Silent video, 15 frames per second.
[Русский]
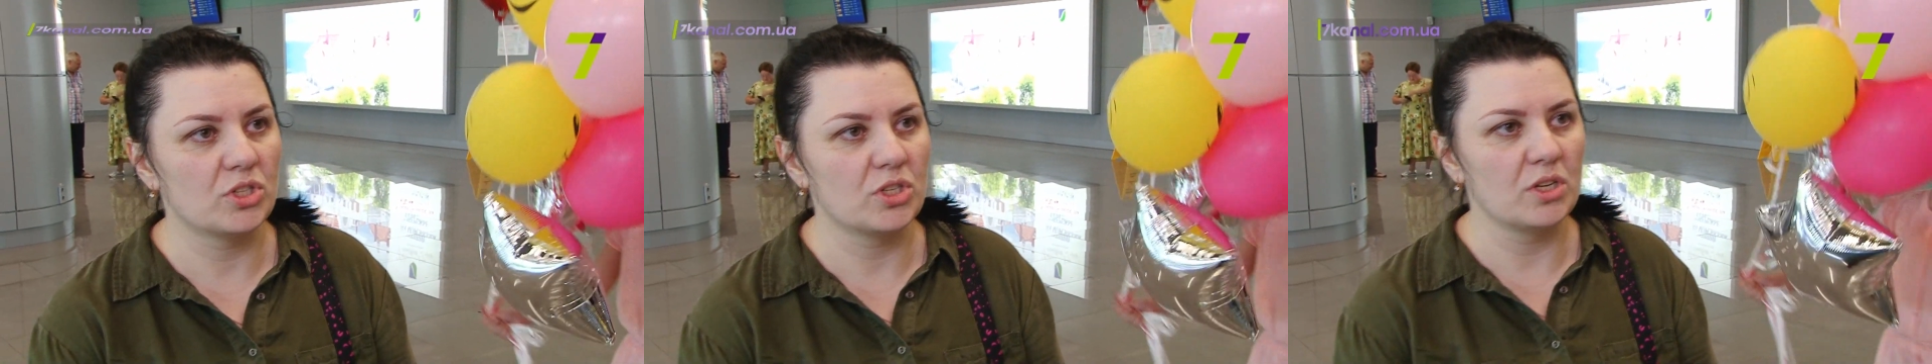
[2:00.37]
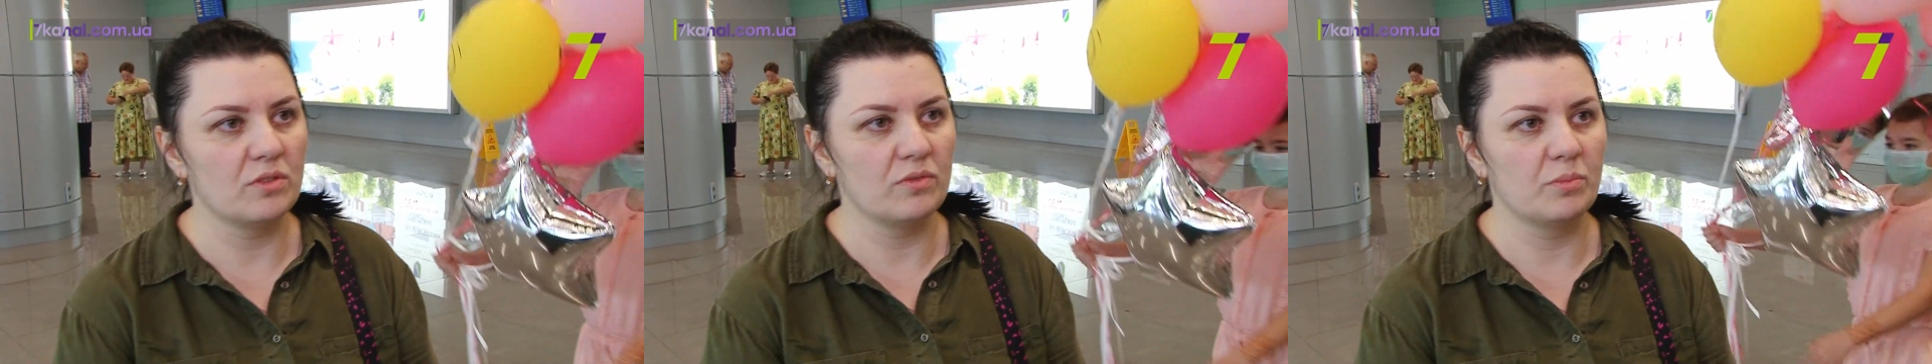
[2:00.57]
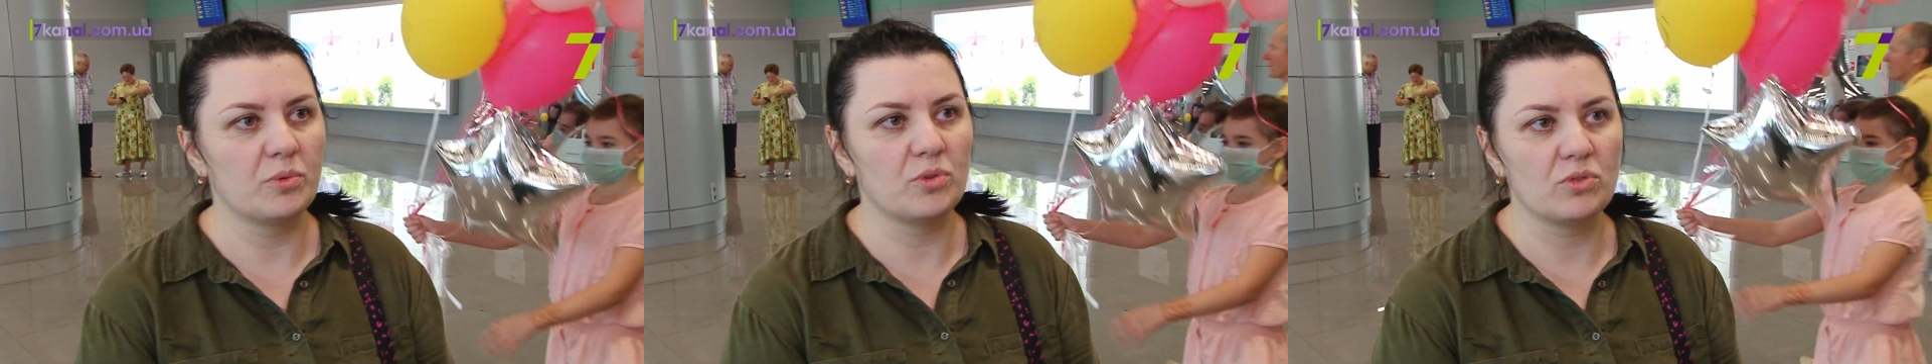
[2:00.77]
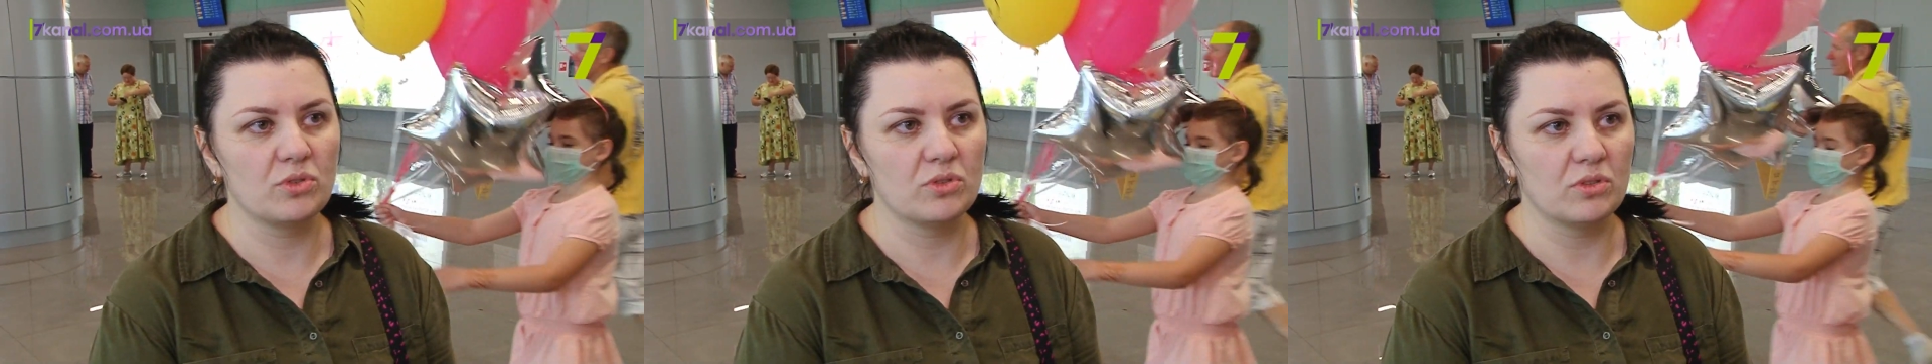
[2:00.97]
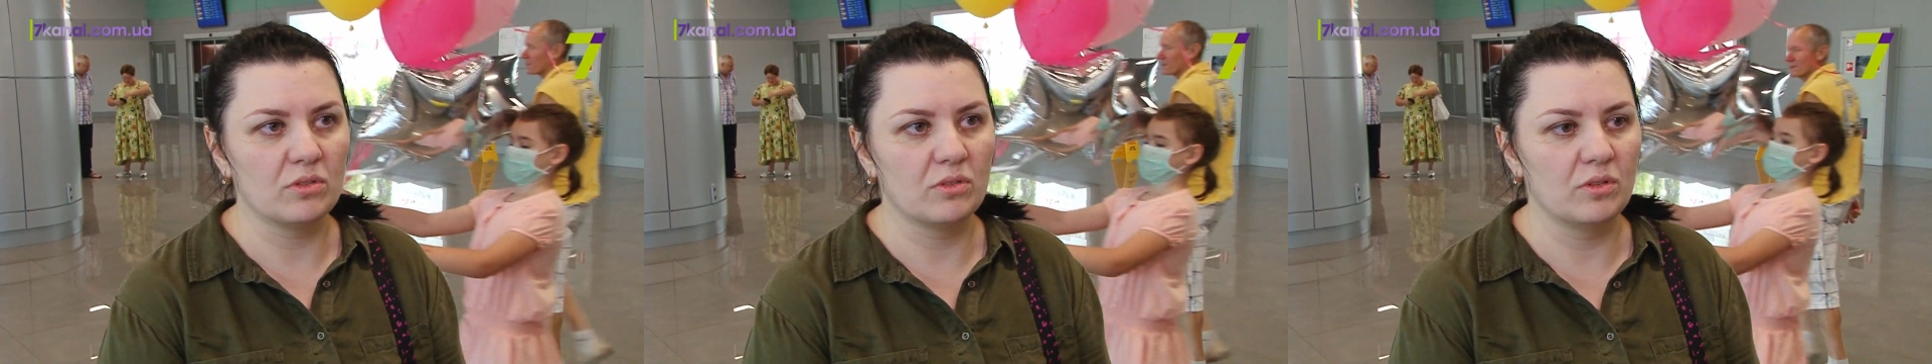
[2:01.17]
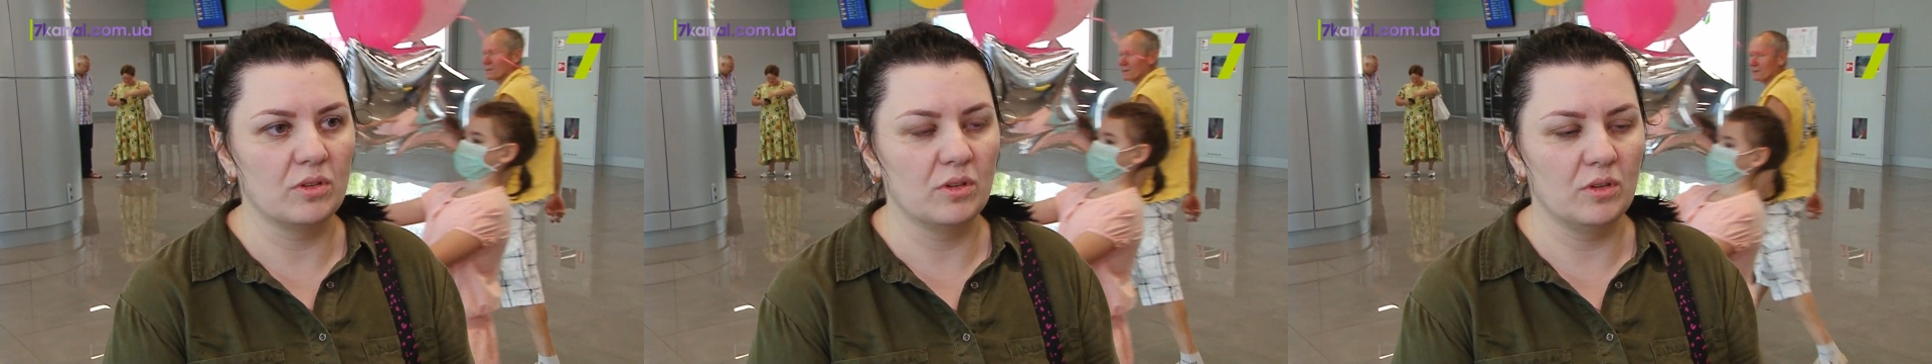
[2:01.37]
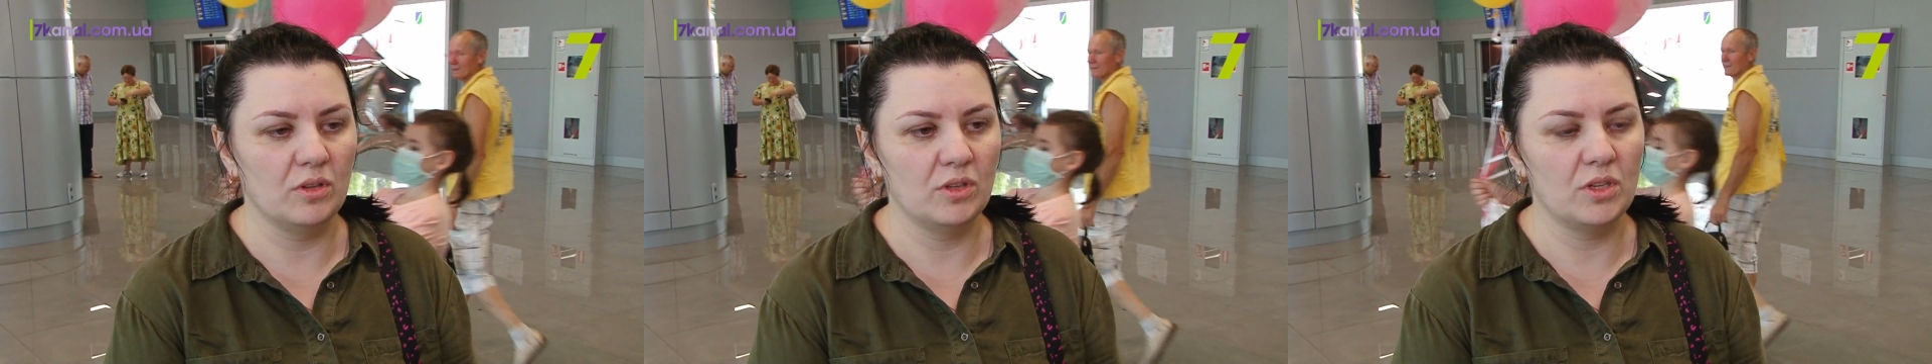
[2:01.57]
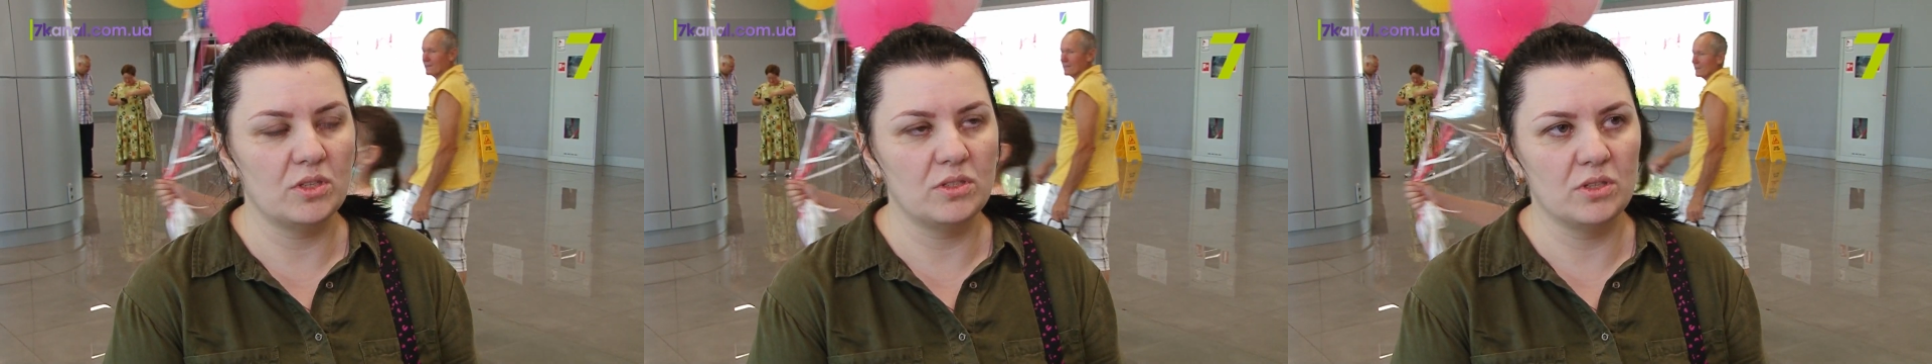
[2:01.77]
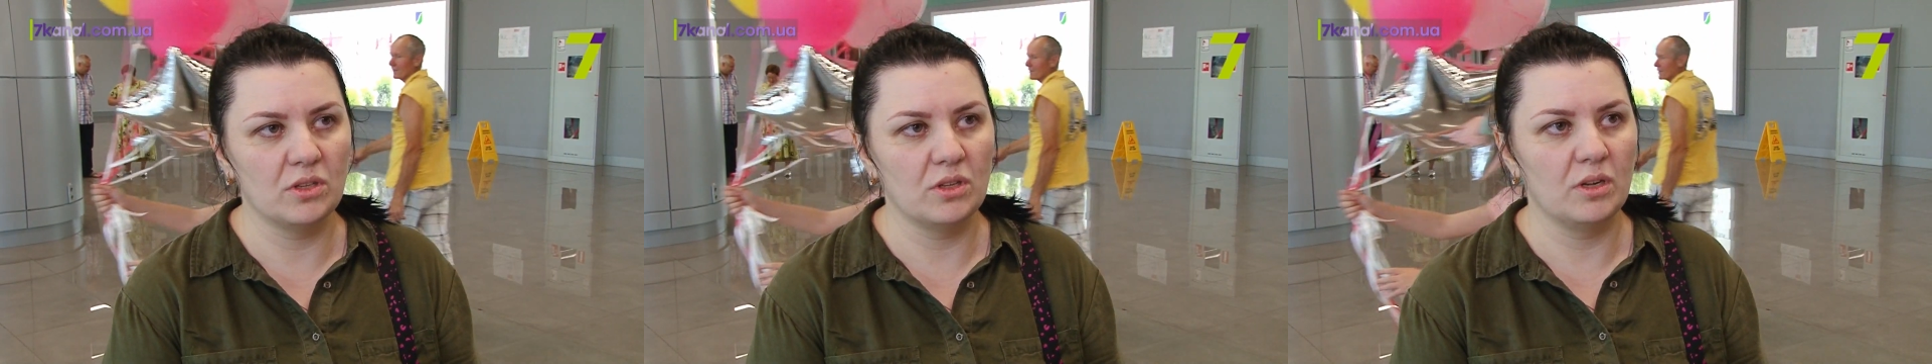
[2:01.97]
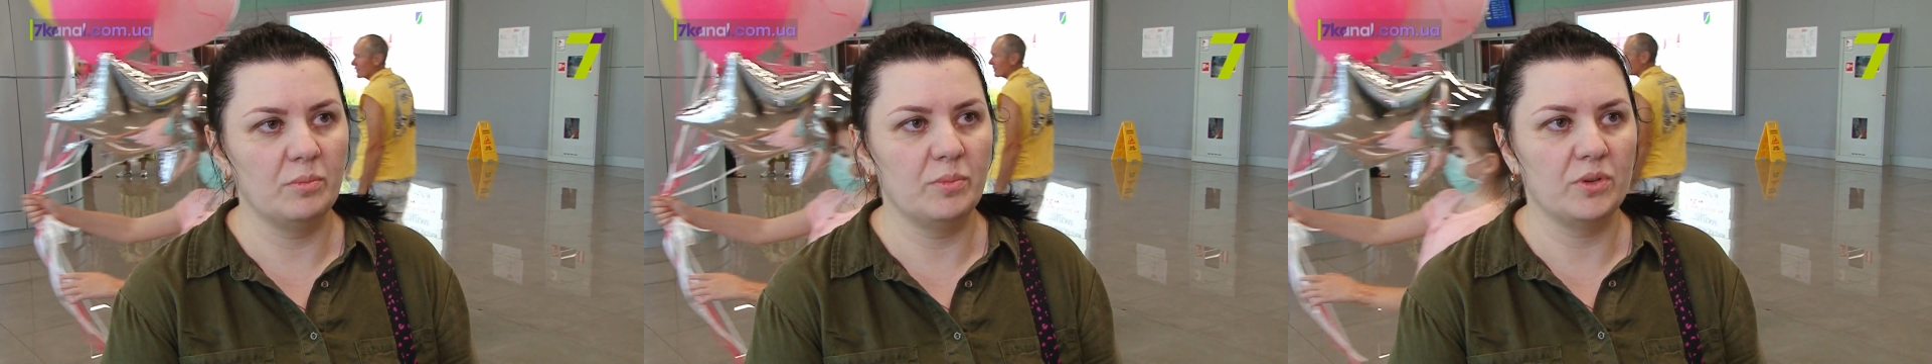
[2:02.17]
решать вопрос, э, и ей
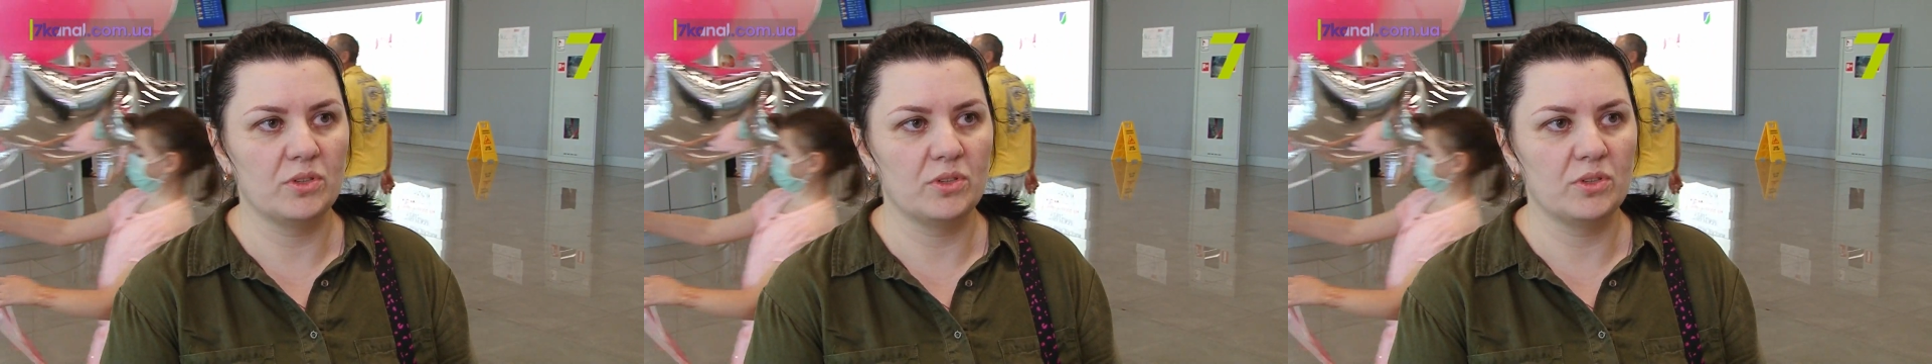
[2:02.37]
сделали